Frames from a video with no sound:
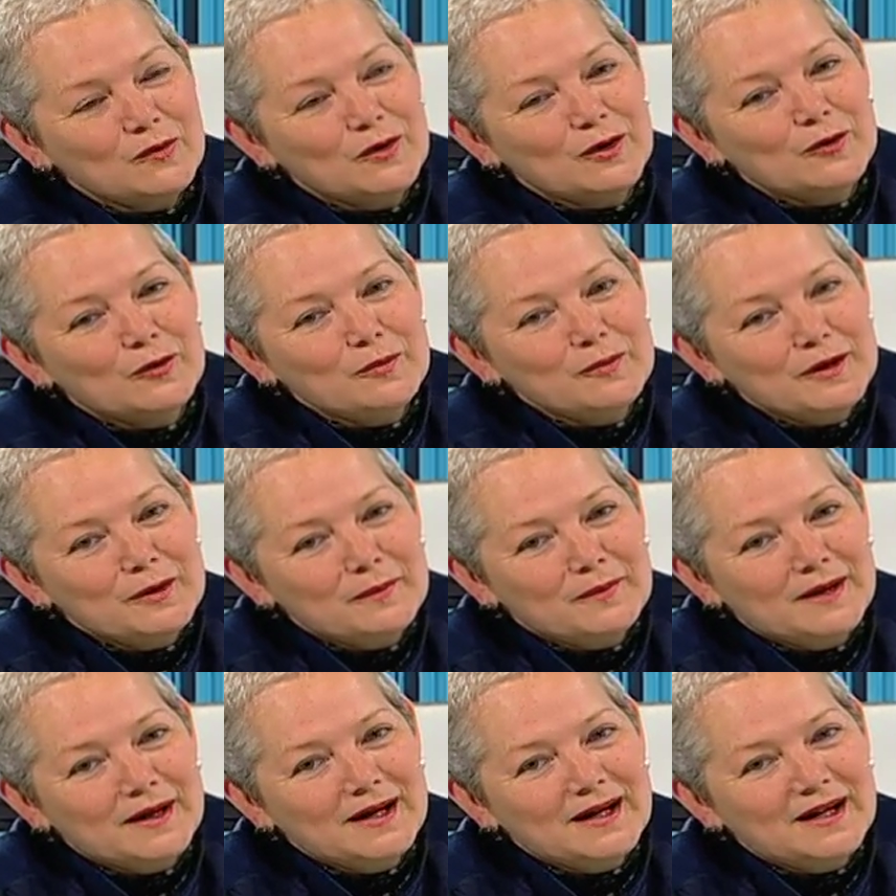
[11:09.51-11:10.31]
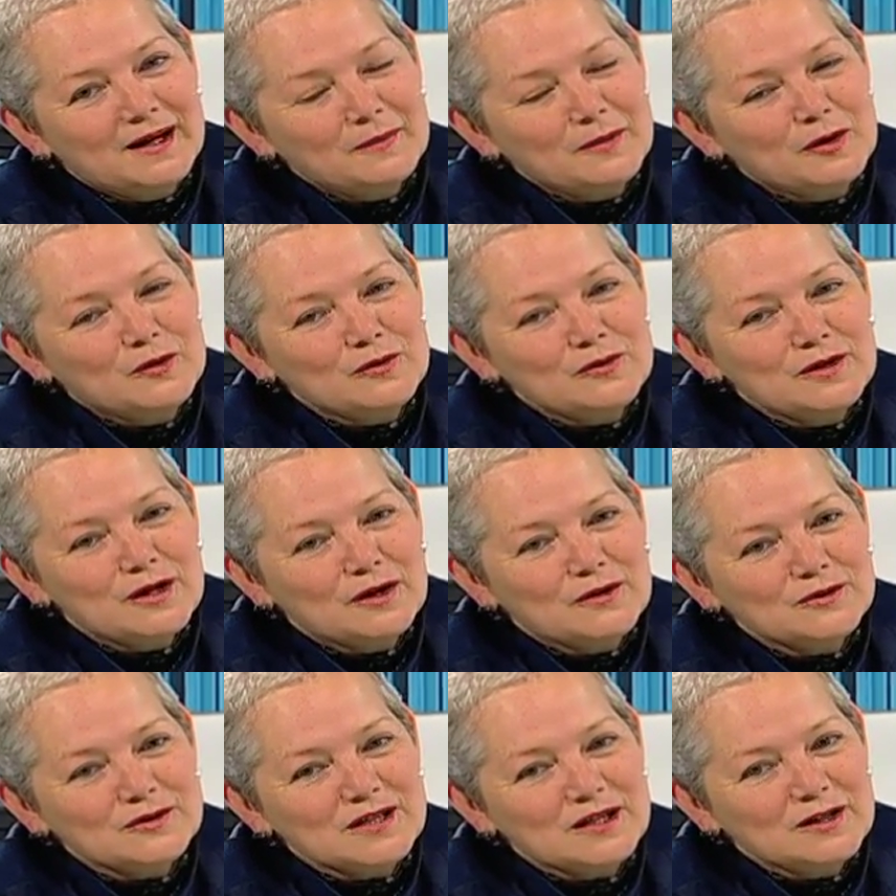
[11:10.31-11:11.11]
Luego mi hermana, mi
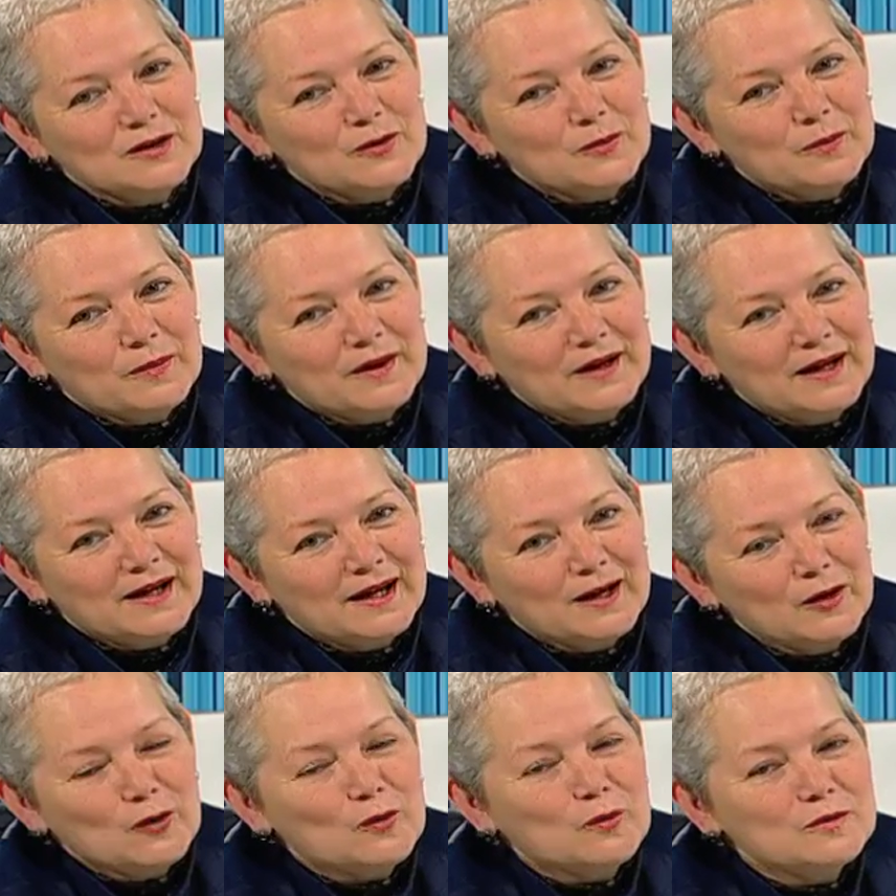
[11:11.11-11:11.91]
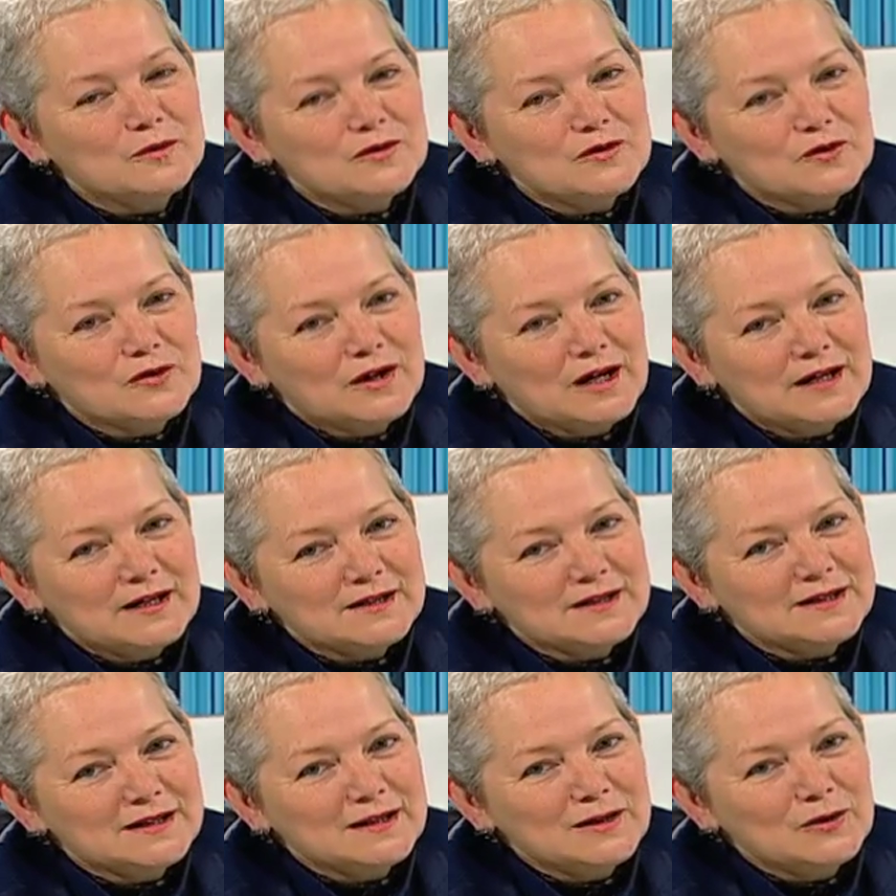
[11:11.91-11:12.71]
cuñado salió para comisión al
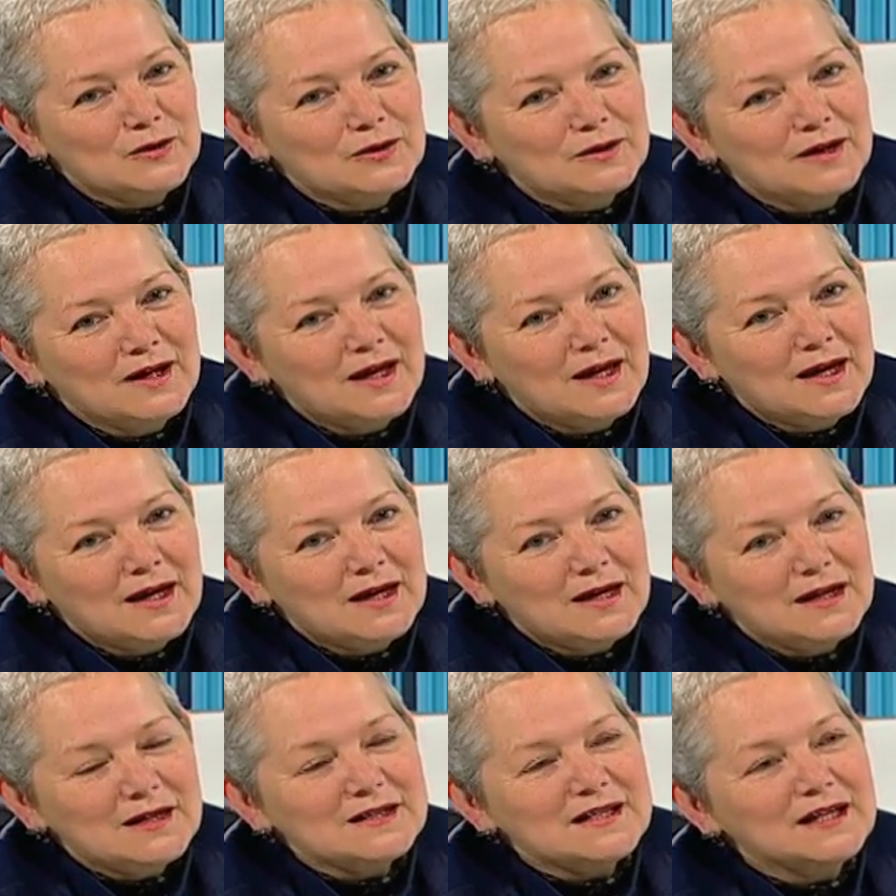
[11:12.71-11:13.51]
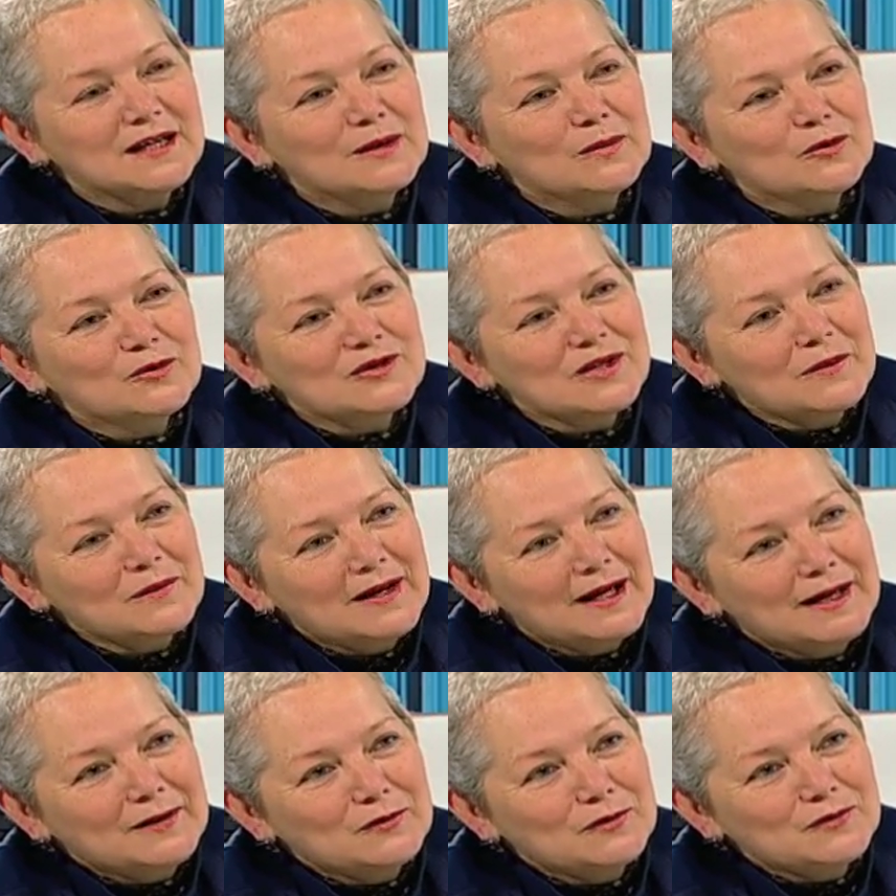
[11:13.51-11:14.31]
exterior y seguimos
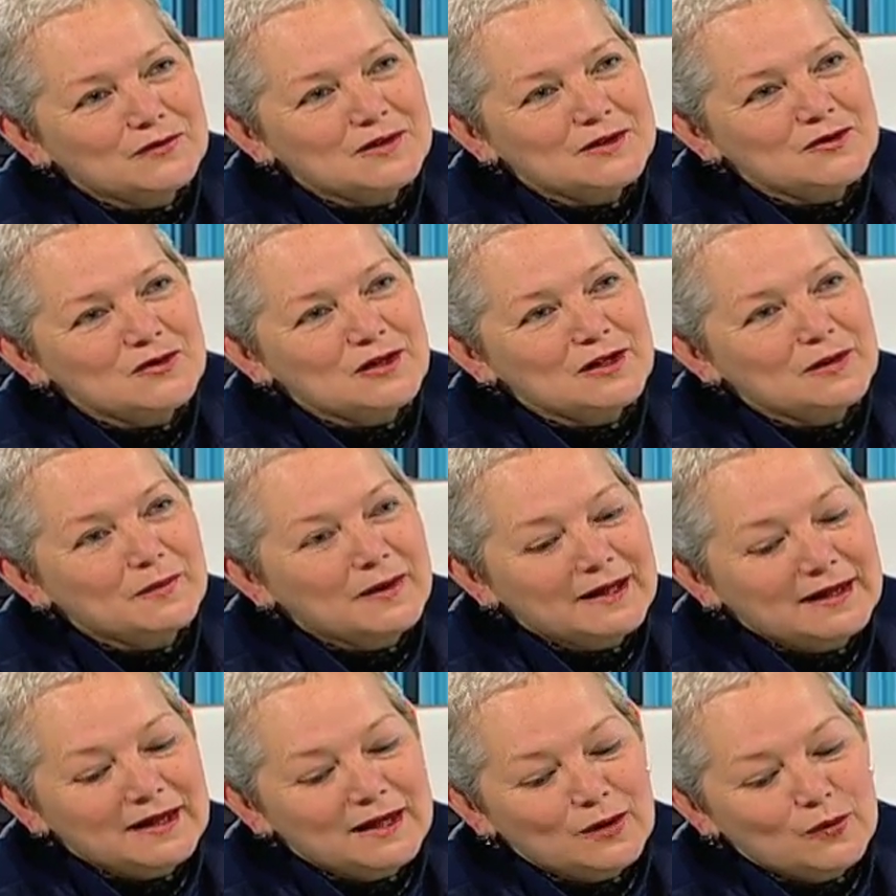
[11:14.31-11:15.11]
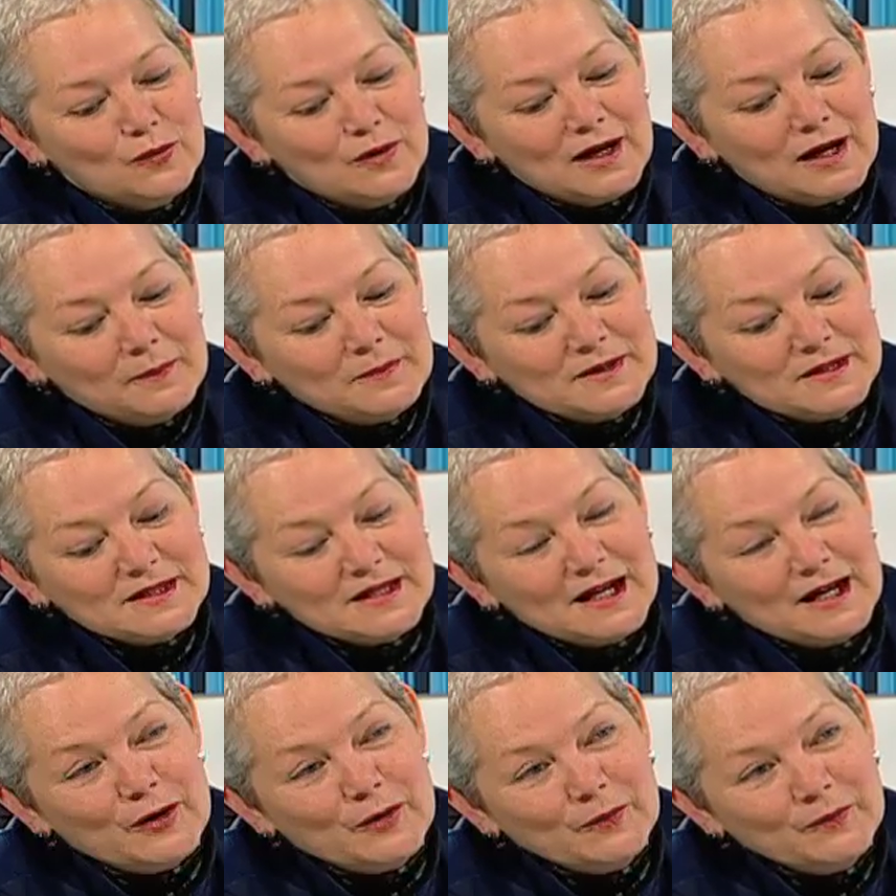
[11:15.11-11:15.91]
hablando. Entonces yo le mandé un
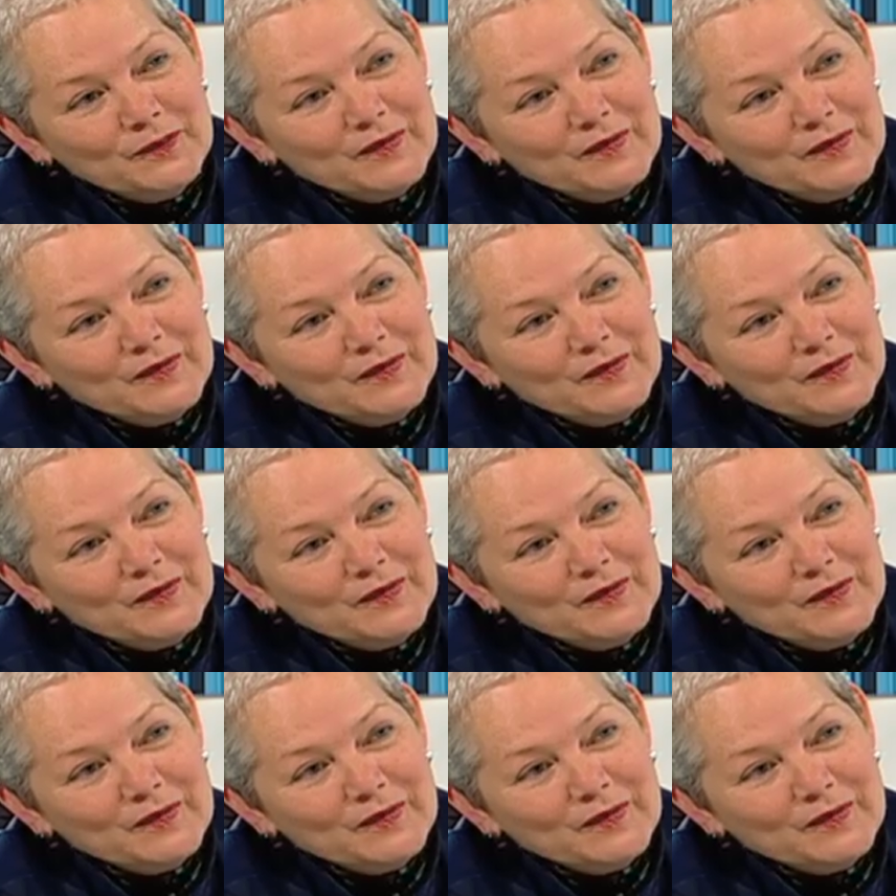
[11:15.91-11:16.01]
lapicero